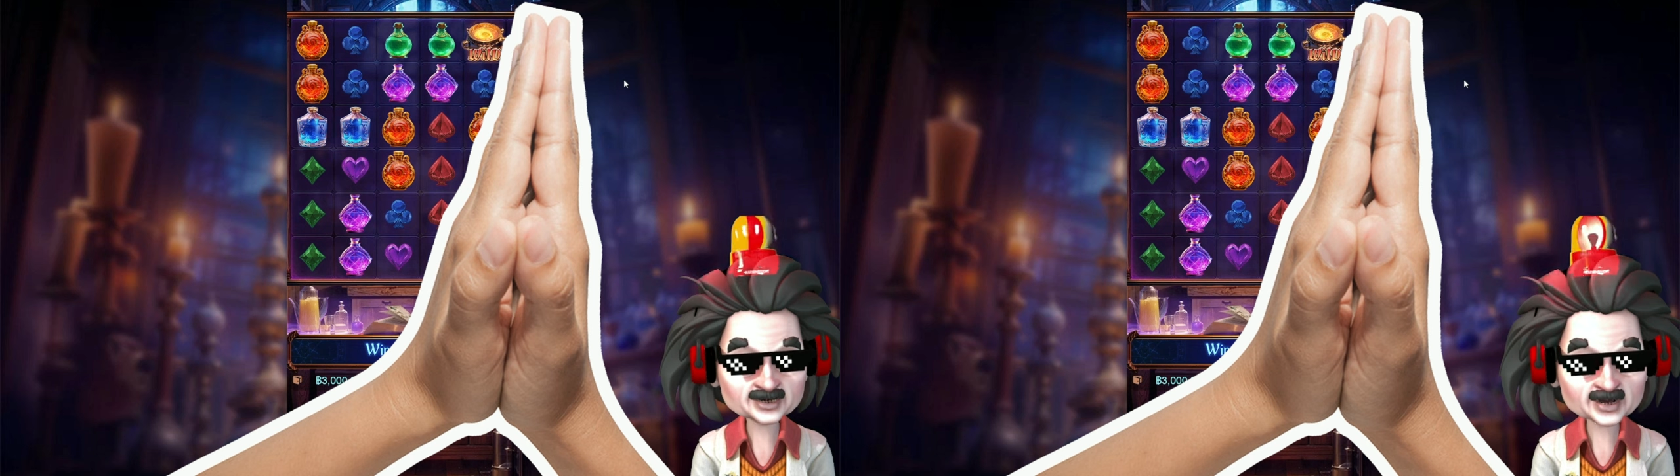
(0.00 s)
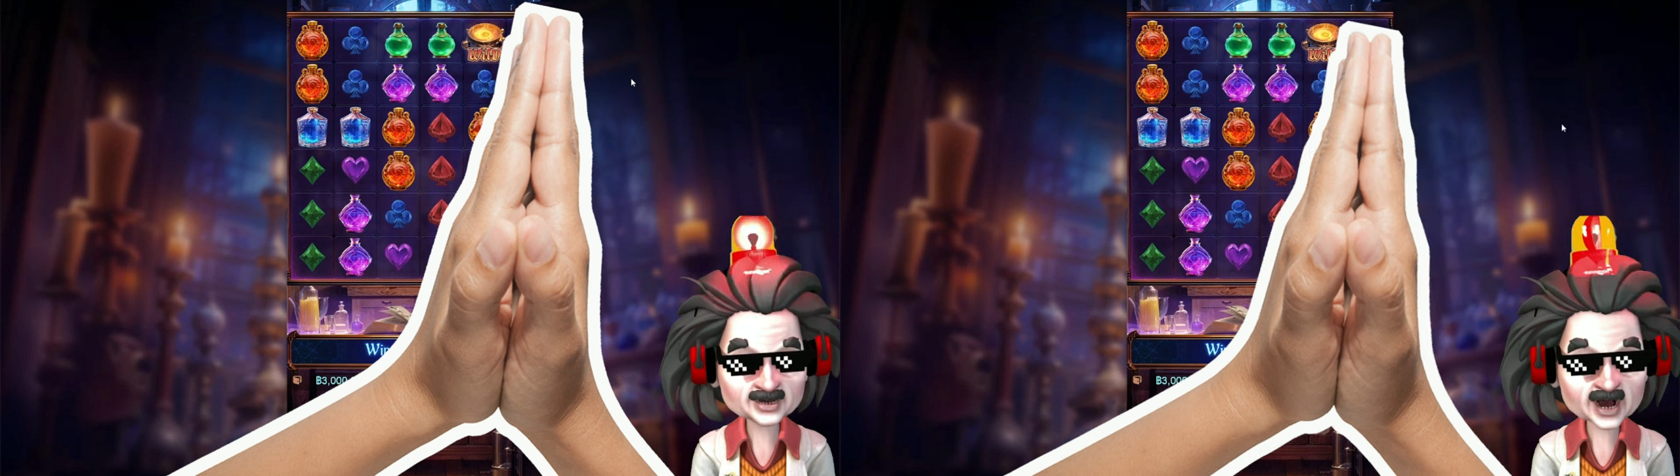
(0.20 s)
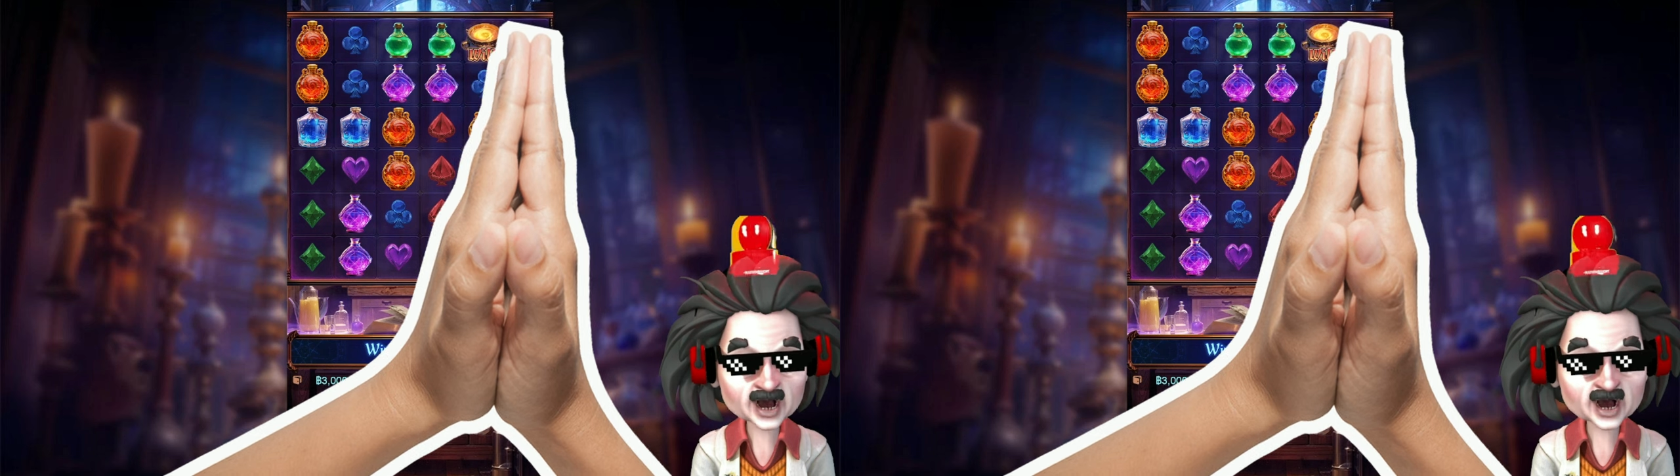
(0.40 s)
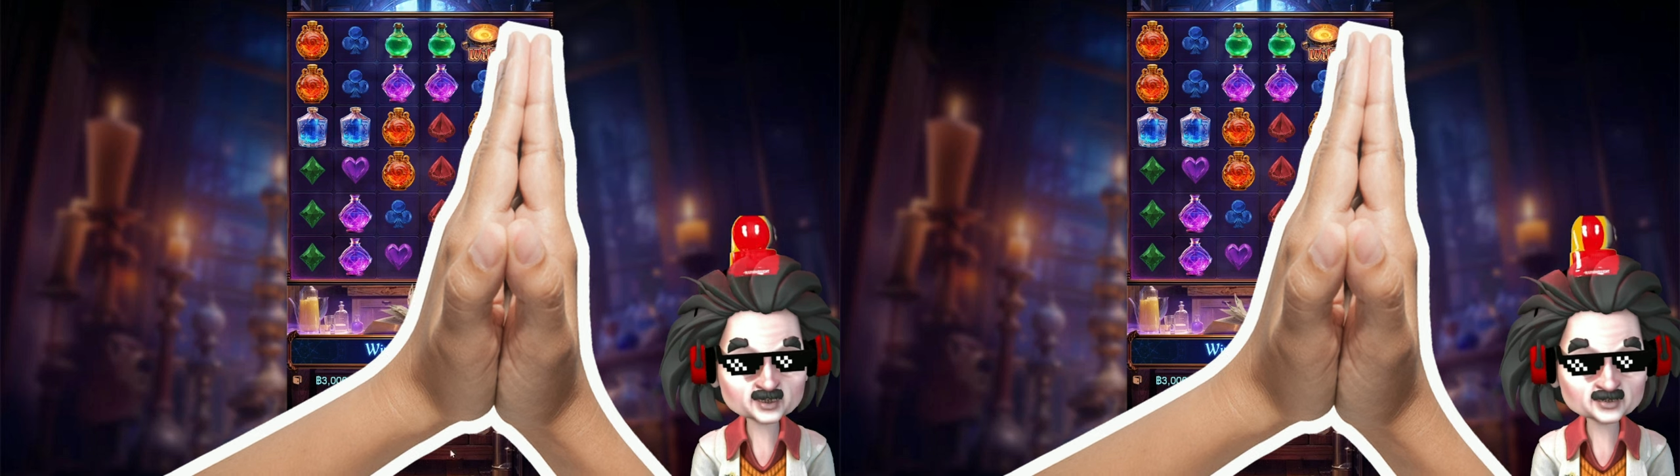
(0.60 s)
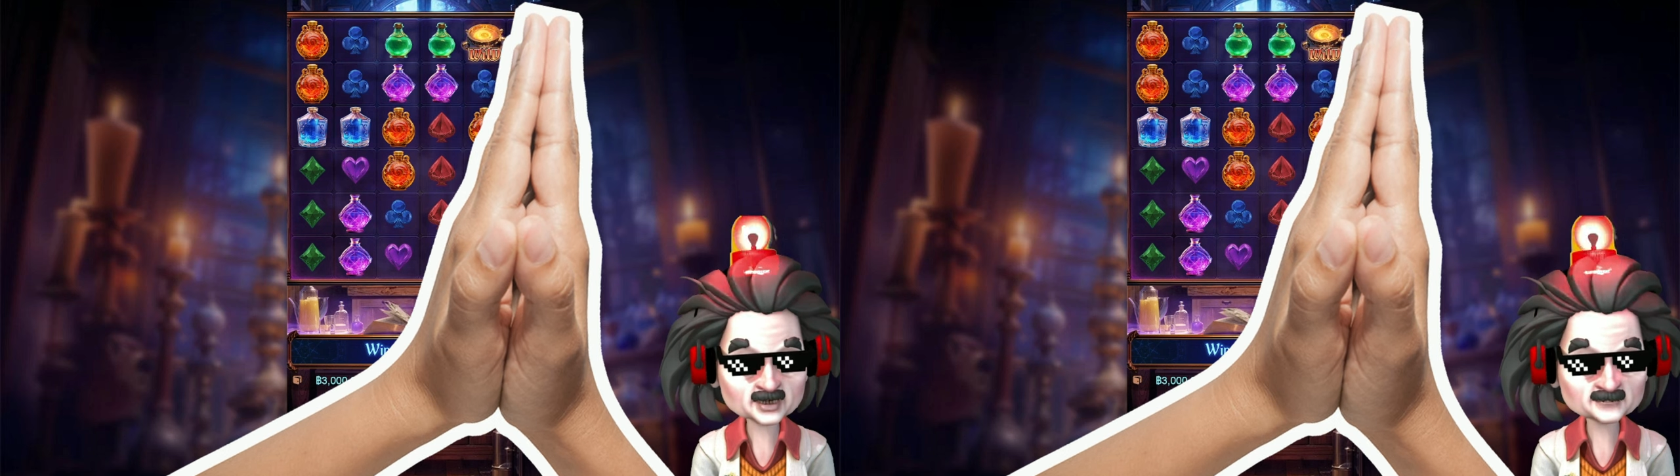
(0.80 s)
ฮะวัย
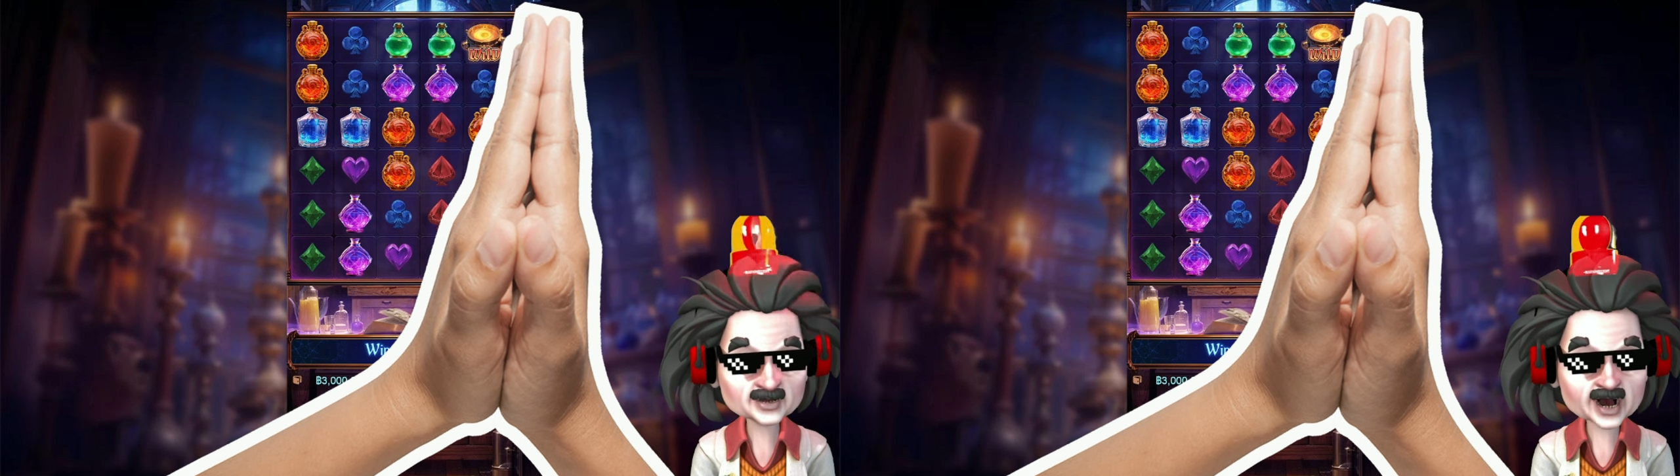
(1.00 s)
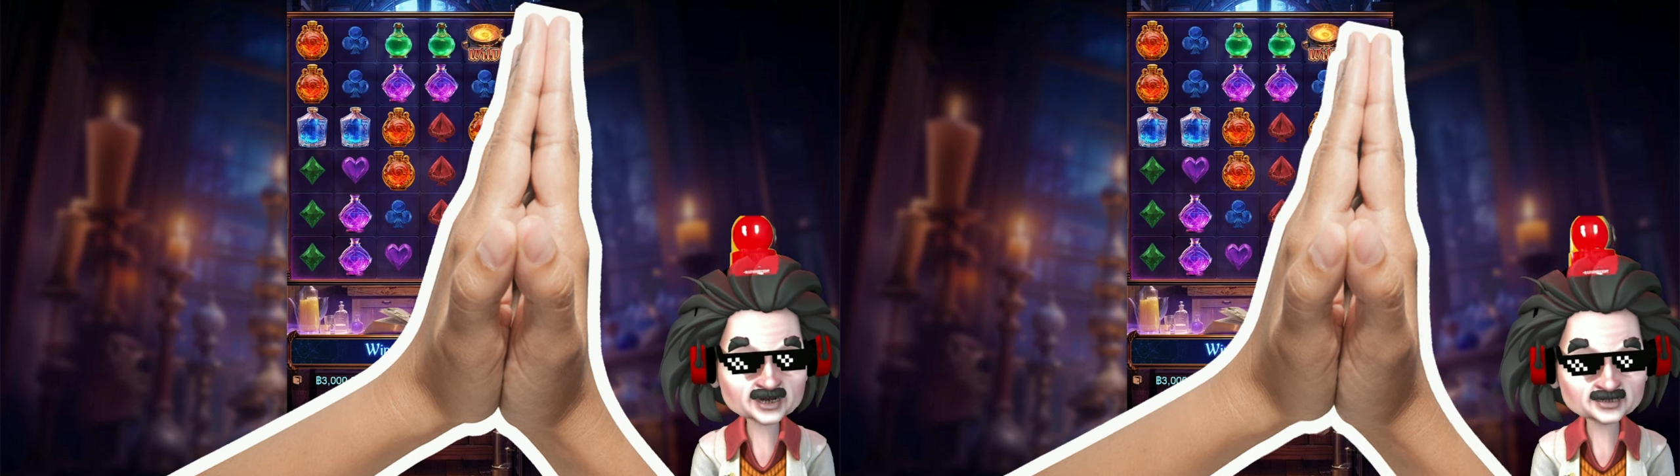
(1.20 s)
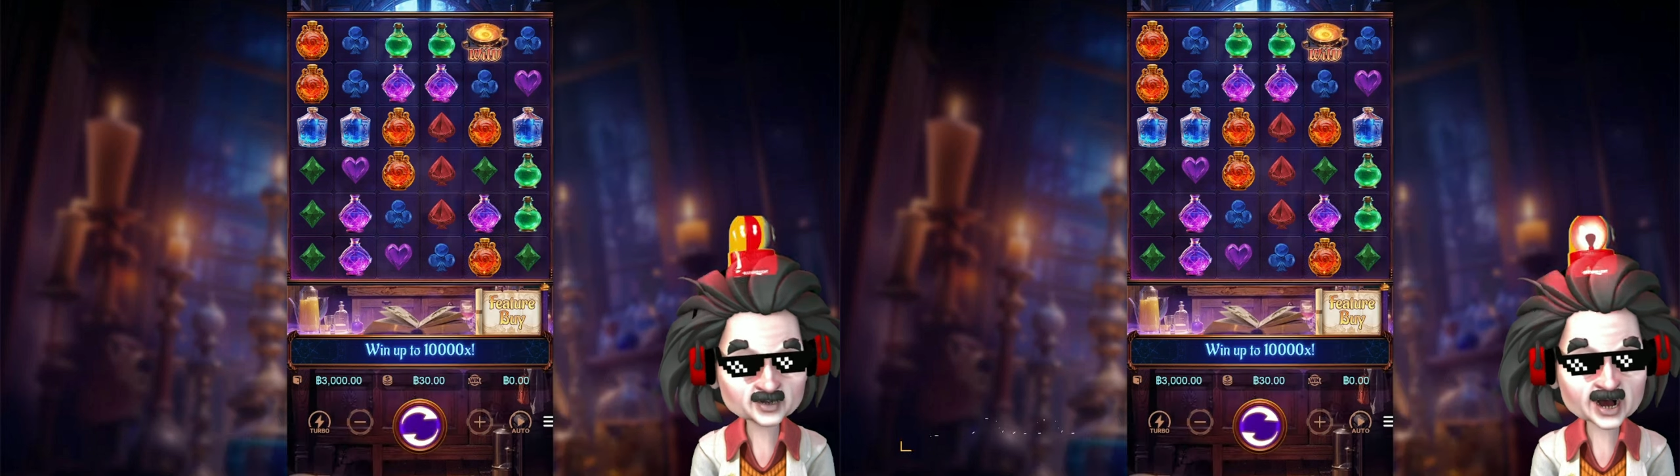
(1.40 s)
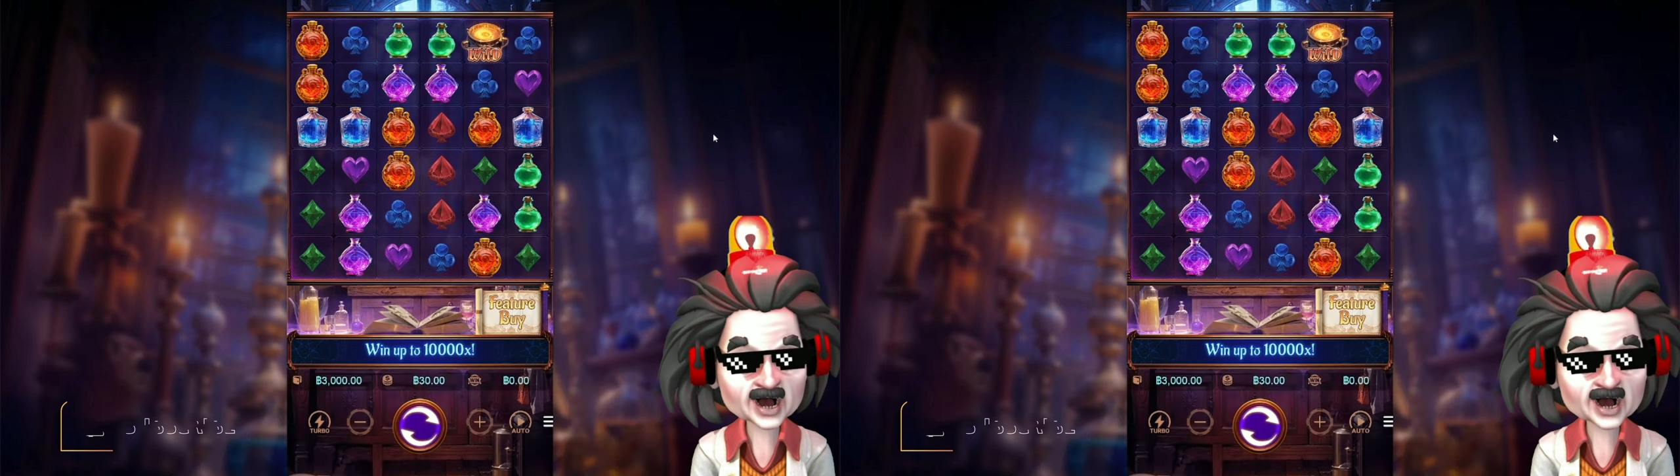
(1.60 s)
รุ่นไทยสา